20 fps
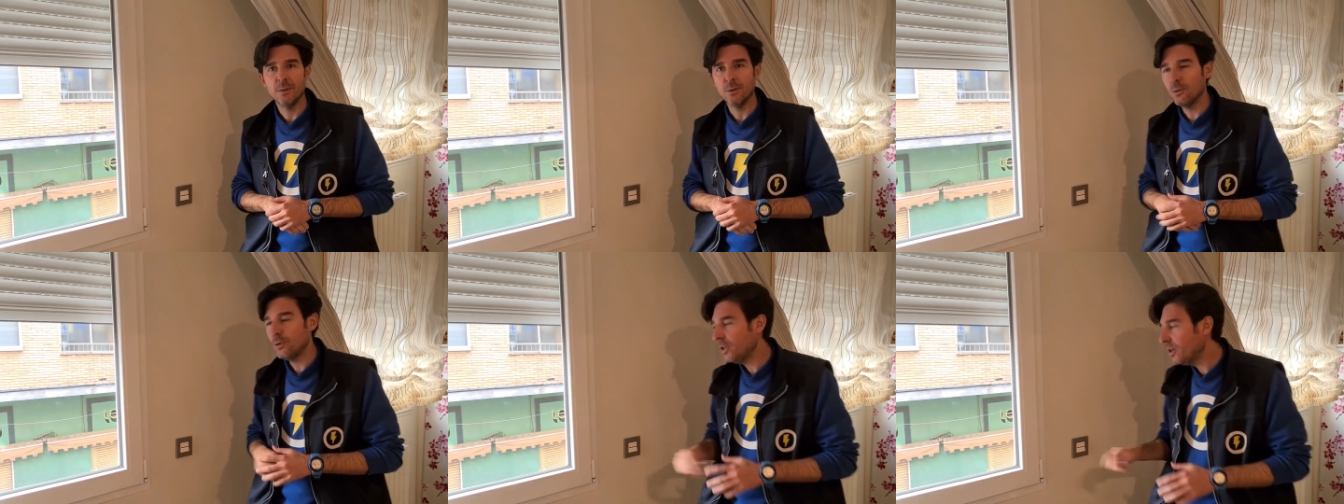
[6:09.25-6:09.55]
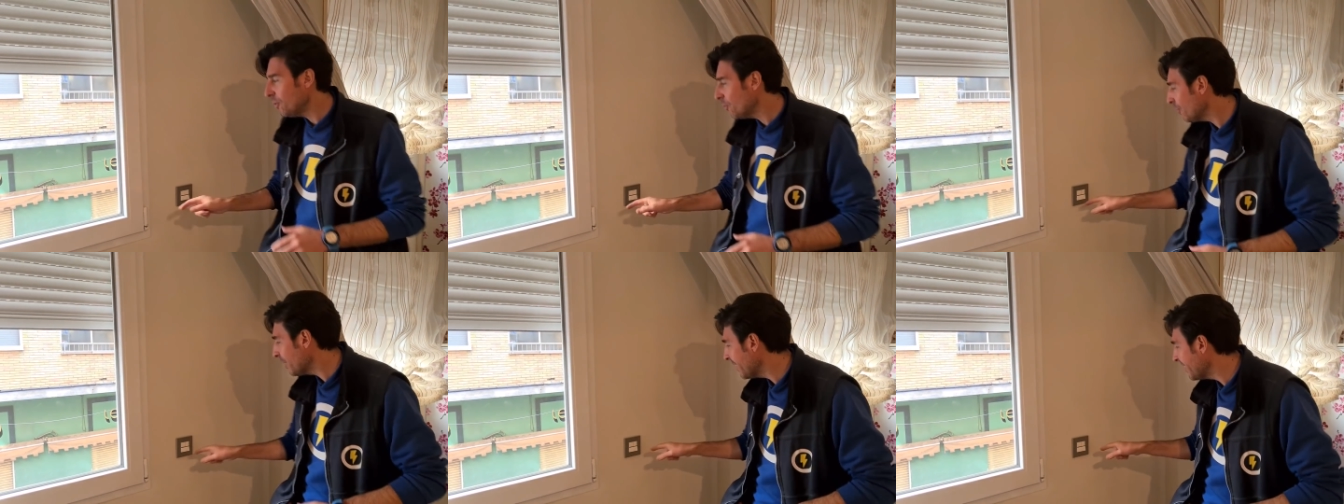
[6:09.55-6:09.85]
no
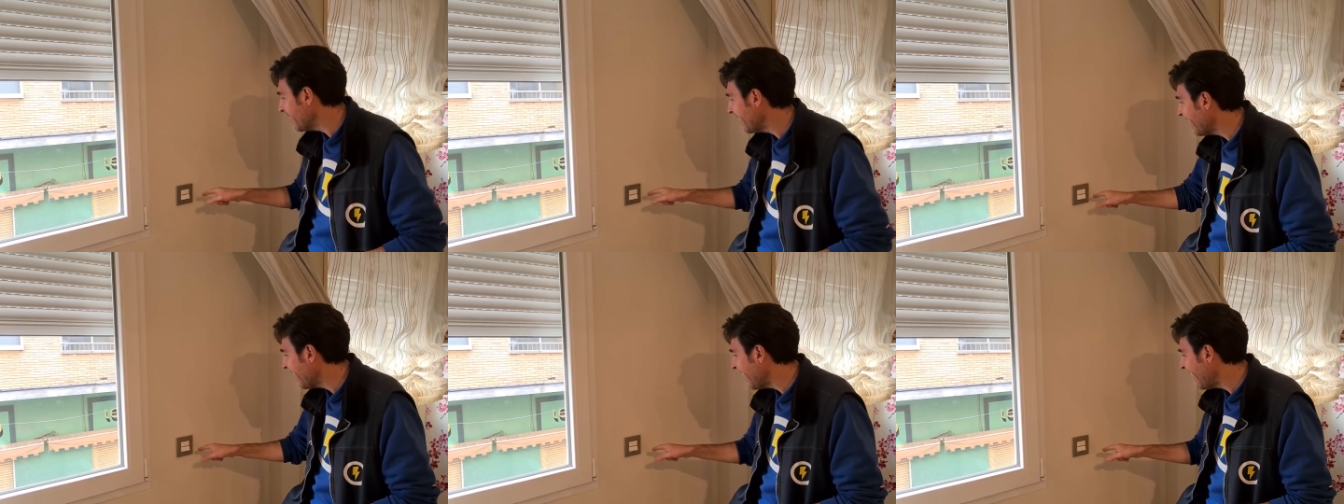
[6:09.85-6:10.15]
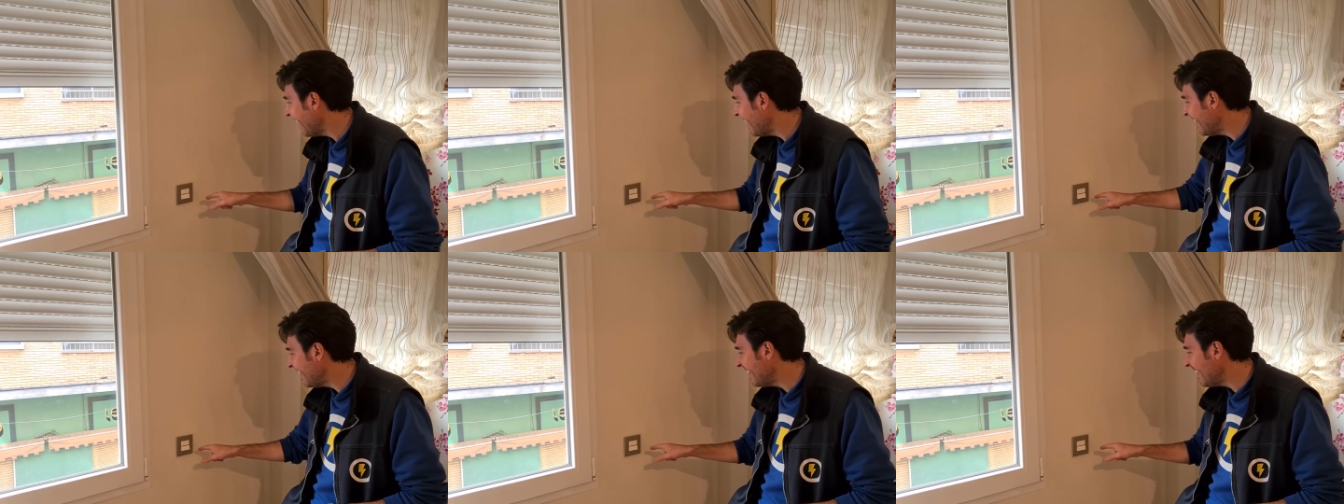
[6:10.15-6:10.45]
tengo que
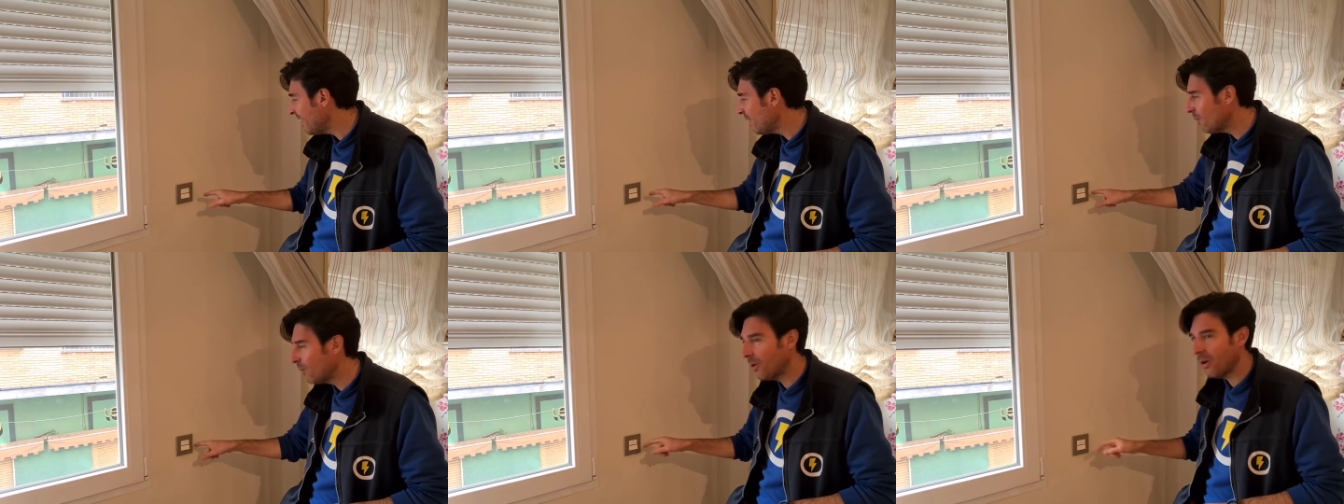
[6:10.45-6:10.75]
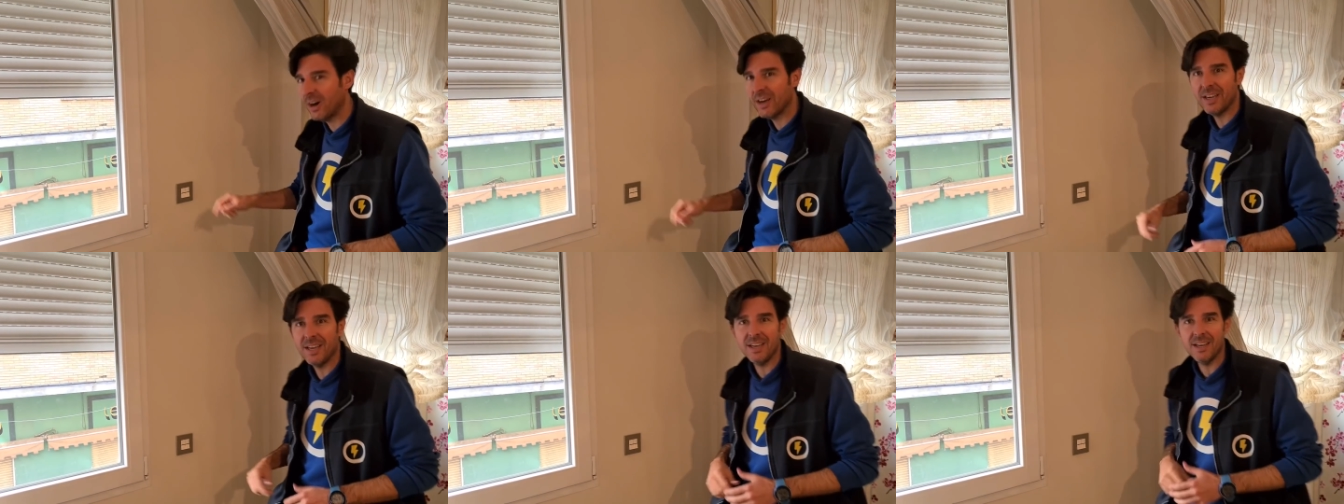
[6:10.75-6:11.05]
tener el
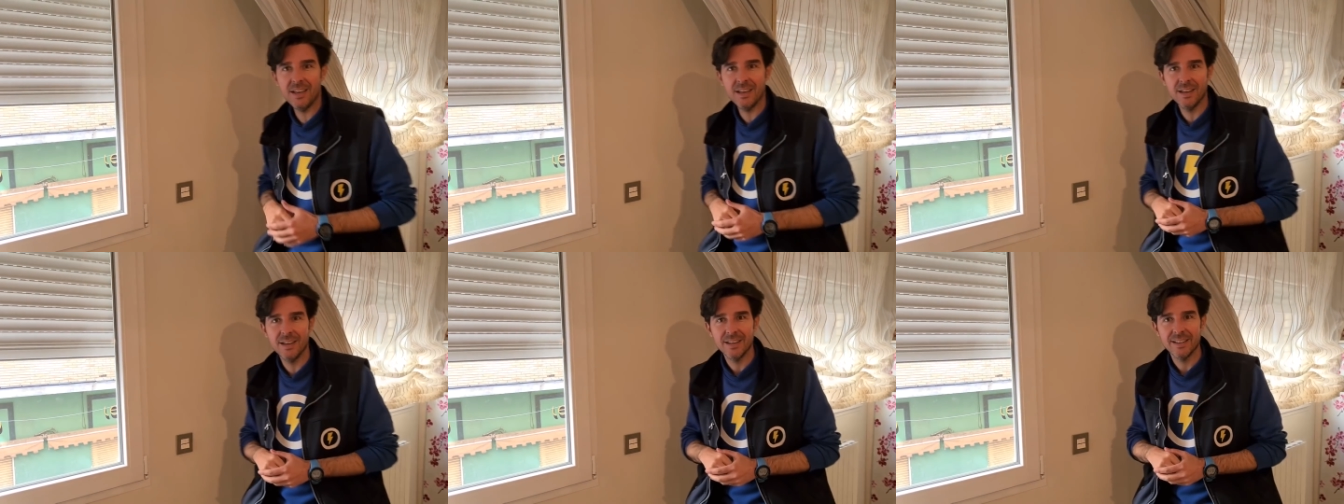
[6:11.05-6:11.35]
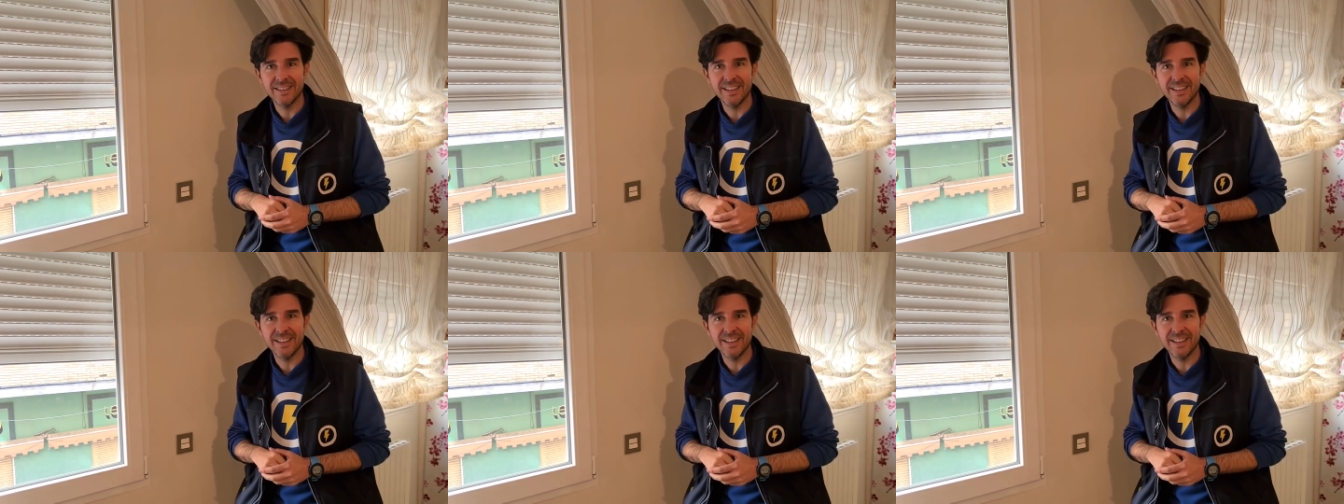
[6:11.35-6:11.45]
dedo ahí